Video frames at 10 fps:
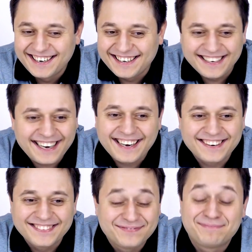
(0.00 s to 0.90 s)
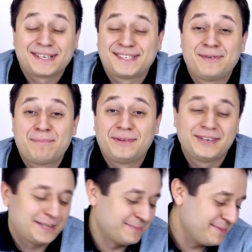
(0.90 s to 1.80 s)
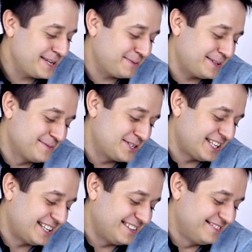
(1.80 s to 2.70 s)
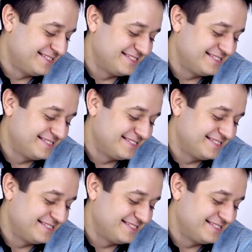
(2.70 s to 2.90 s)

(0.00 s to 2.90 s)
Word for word: Я просто выпал в этот момент, потому что